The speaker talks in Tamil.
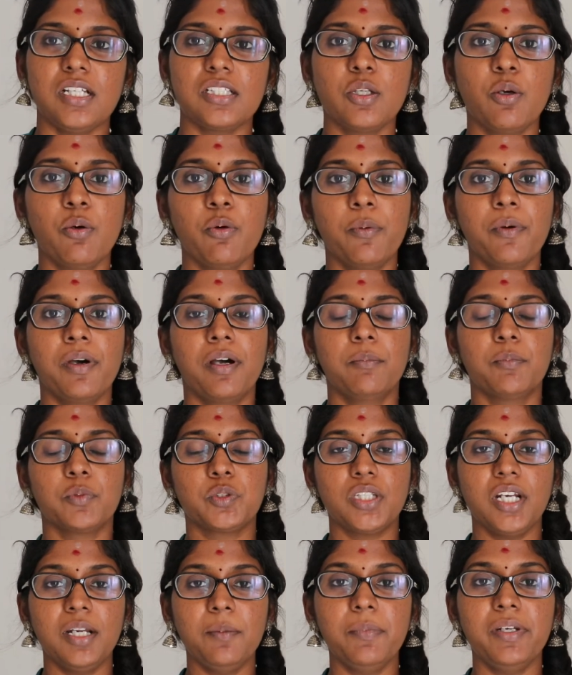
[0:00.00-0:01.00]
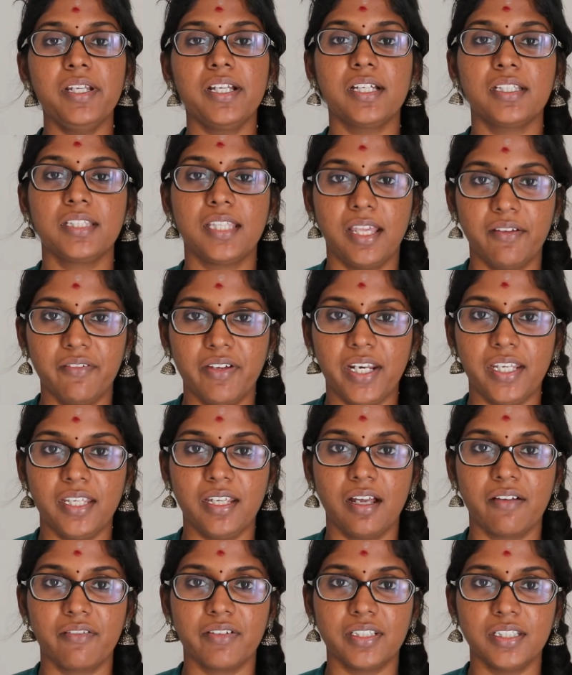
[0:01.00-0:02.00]
ஸோ முத்துராமலிங்க
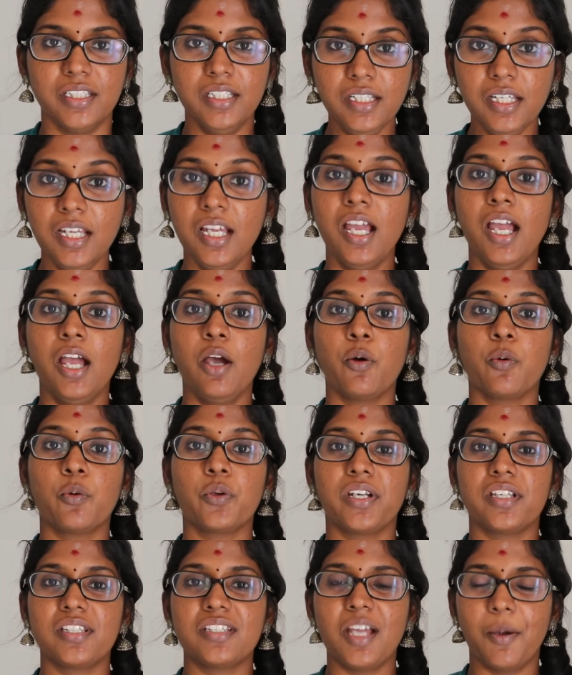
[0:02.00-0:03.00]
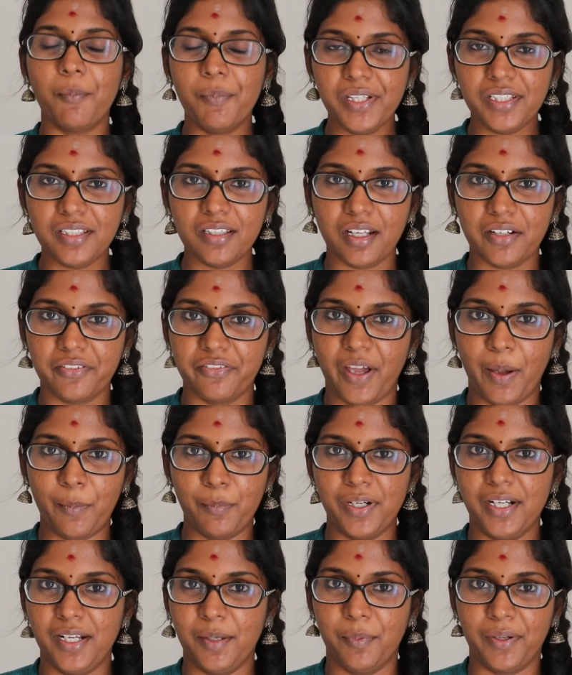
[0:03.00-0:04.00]
தேவரையா வந்து ஒரு ஜபீந்தார்
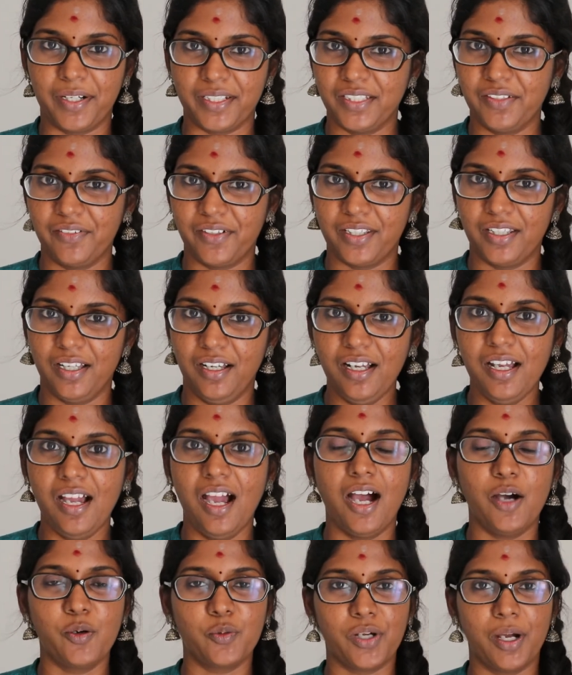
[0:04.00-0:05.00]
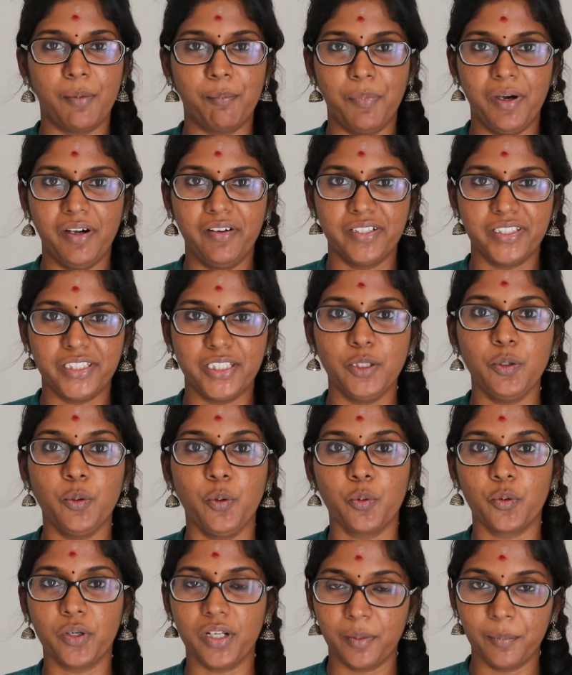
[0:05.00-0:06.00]
ஃபேமிலியில் பிறந்தவர் தான் அவங்க அப்பா வந்து
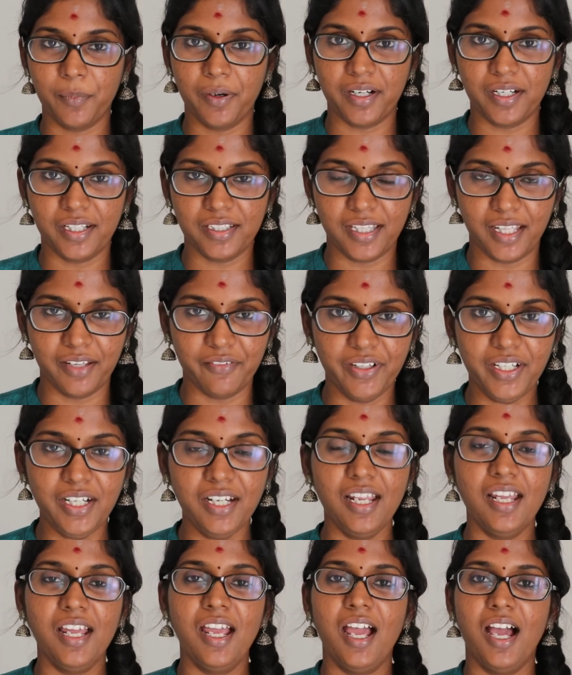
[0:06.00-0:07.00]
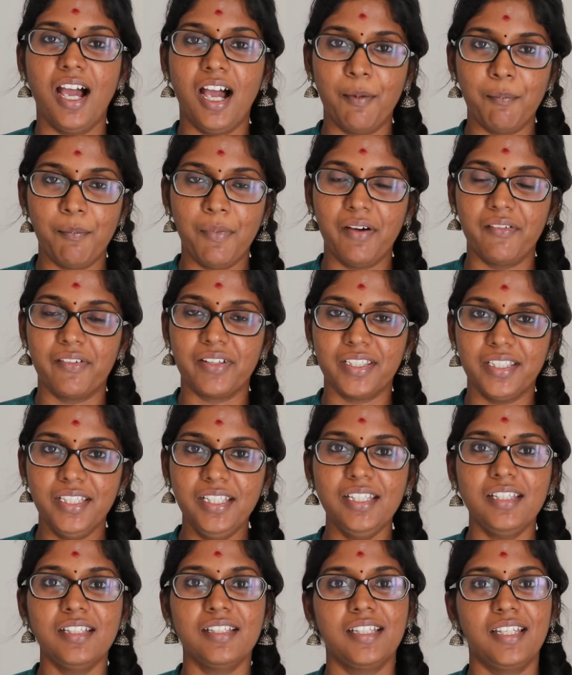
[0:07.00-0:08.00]
உக்ரபாண்டி தேவர் அம்மா
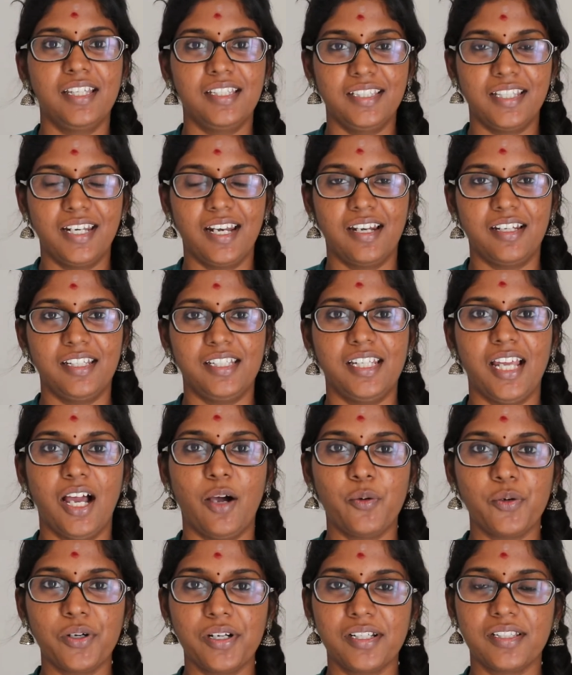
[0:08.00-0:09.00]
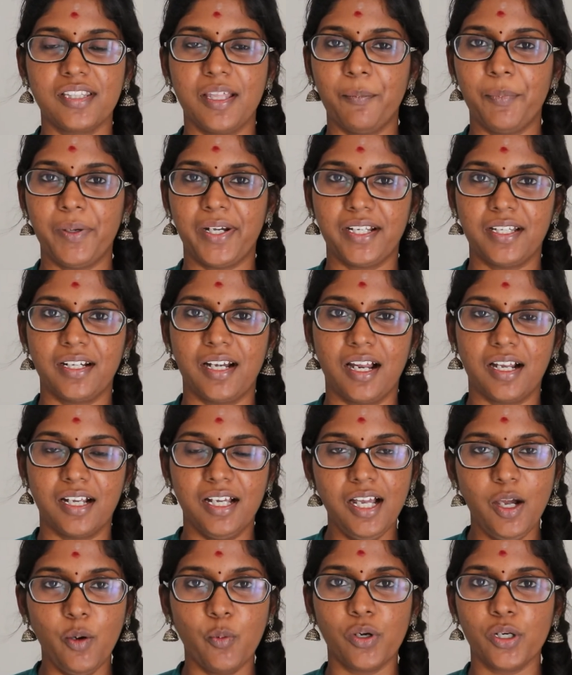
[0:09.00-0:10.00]
வந்து இந்திராணி அவங்களுக்கு தான் பிறக்கிறாங்க
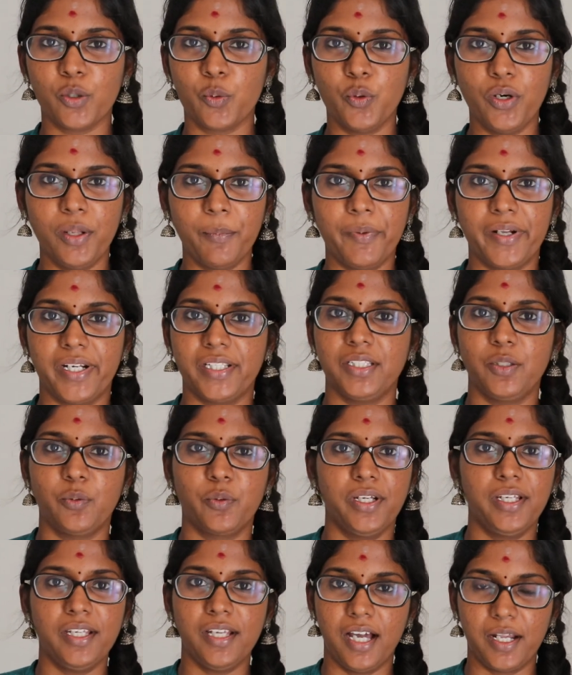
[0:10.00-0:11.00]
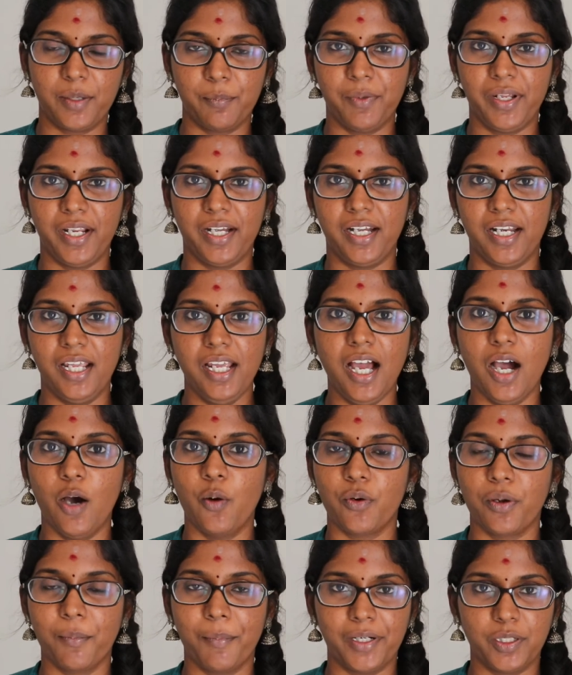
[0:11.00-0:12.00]
அவங்களுக்கு கூட பிறந்தவங்க யாருமே இல்லை
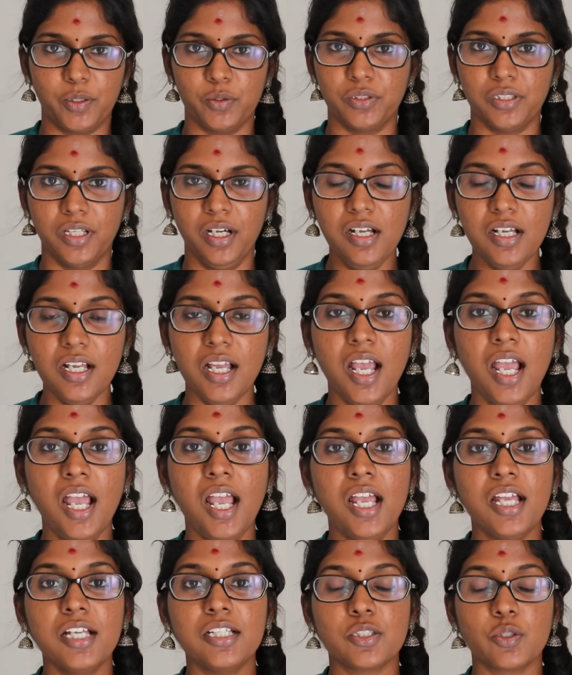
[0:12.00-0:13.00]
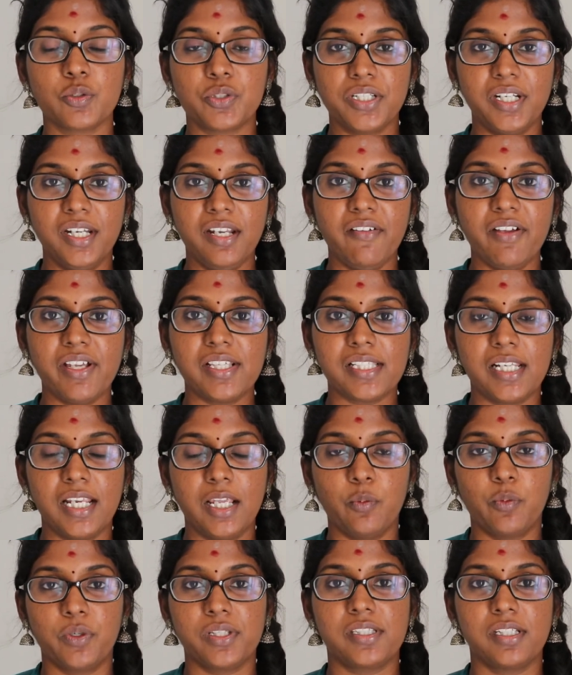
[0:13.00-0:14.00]
அவங்க மட்டும்தான் ஸோ சின்ன
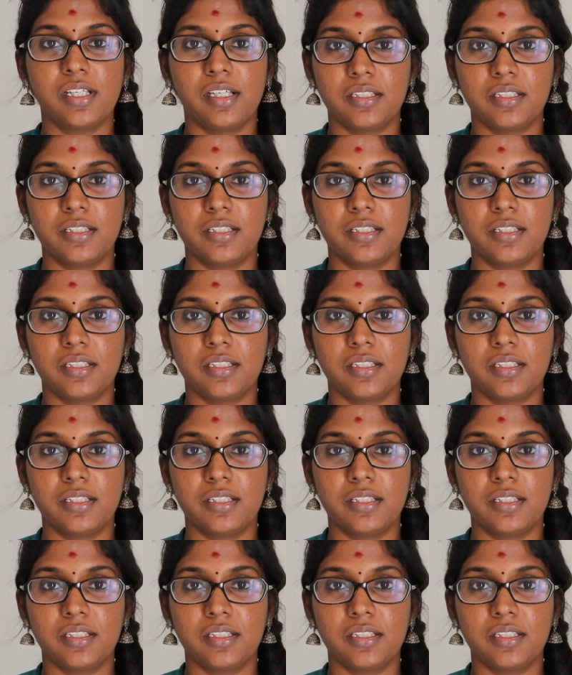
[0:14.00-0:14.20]
வயசுலேயே ஒரு